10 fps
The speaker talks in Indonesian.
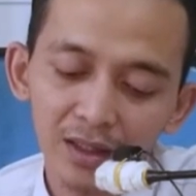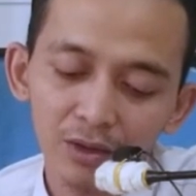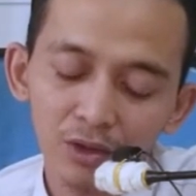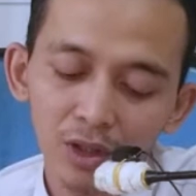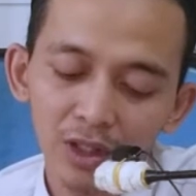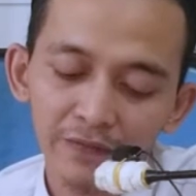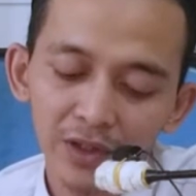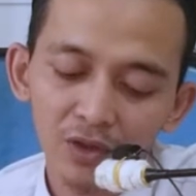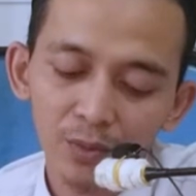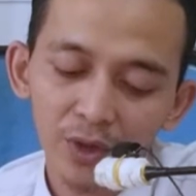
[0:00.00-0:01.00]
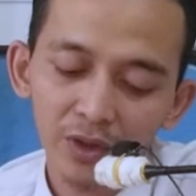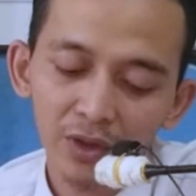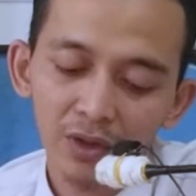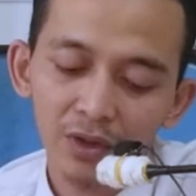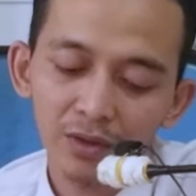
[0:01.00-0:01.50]
liusodifa
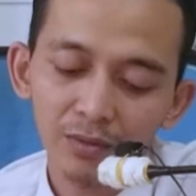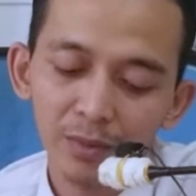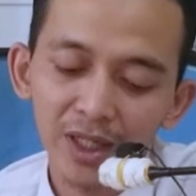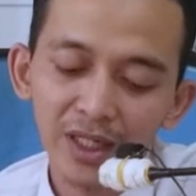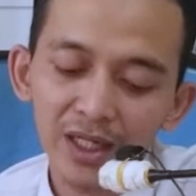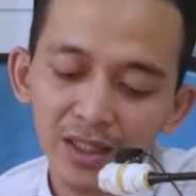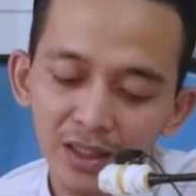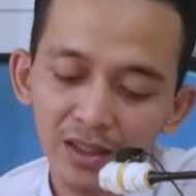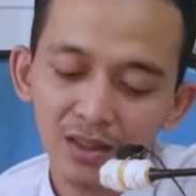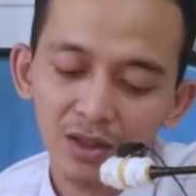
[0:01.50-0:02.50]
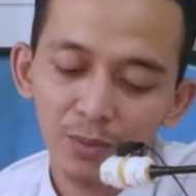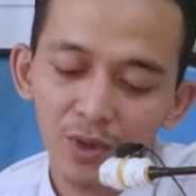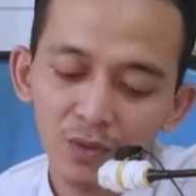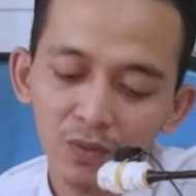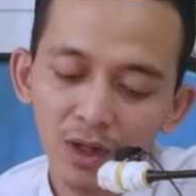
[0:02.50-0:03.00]
supaya beneri
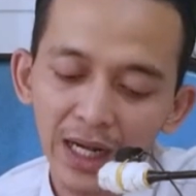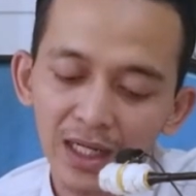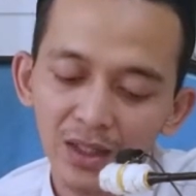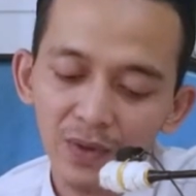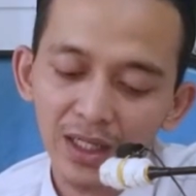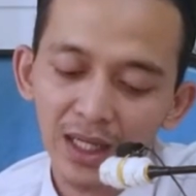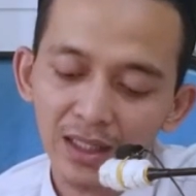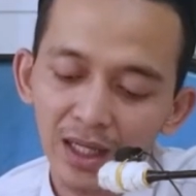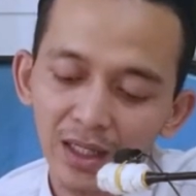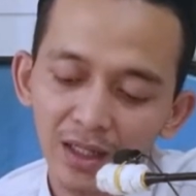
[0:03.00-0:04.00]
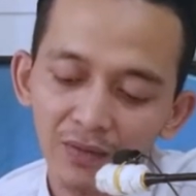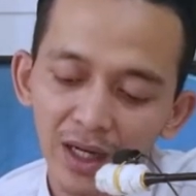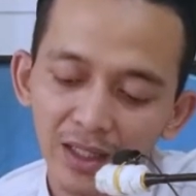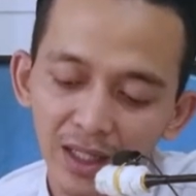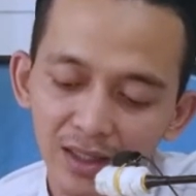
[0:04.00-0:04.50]
sapa uang ariwayata ing
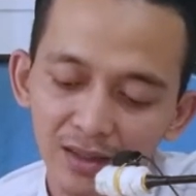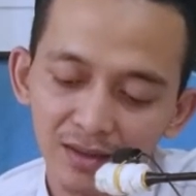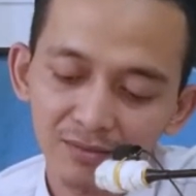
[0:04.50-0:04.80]
riwayat